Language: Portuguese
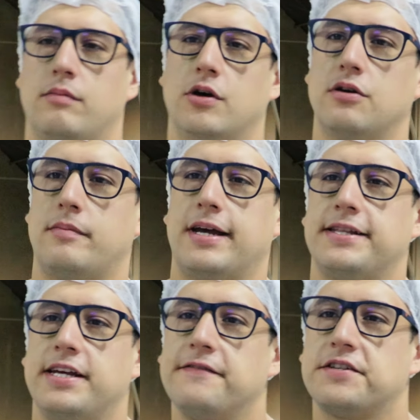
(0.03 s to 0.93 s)
Meu nome é
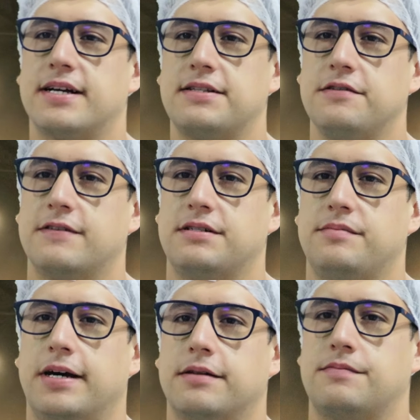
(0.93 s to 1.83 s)
David da Silva de
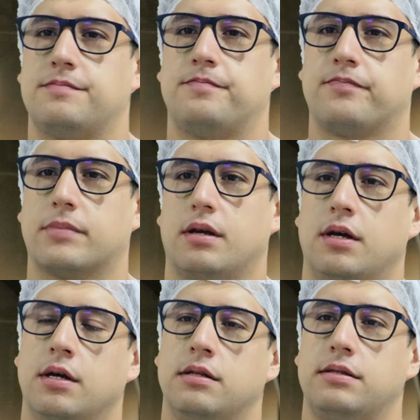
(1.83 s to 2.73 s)
Mello,
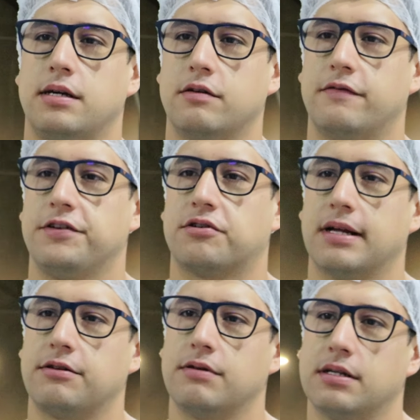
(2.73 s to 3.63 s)
tenho
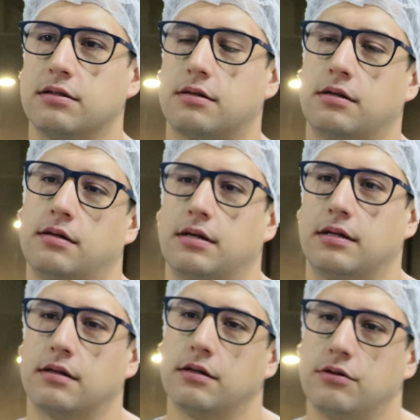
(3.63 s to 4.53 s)
24 anos,
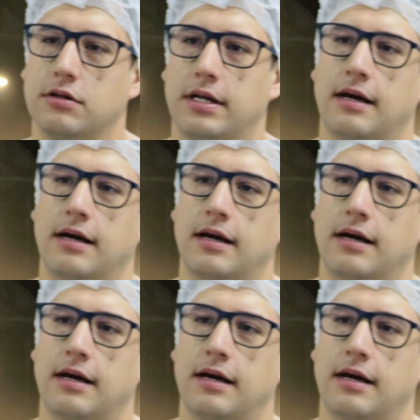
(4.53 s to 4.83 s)
estou